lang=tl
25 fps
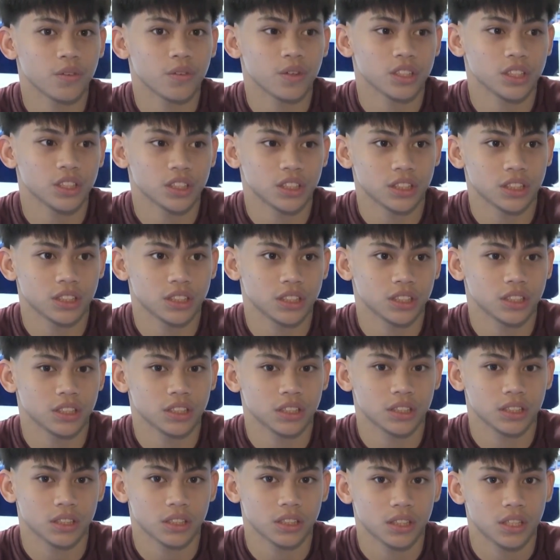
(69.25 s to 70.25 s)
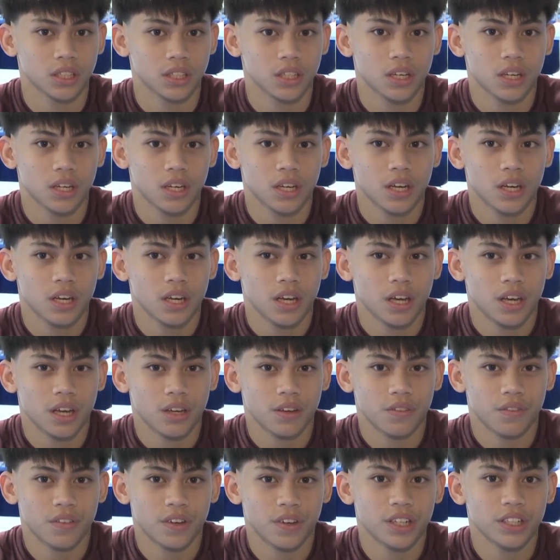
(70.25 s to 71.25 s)
which is
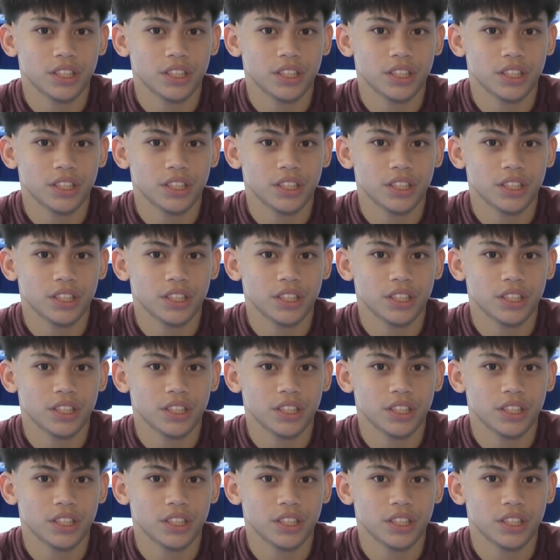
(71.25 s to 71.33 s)
a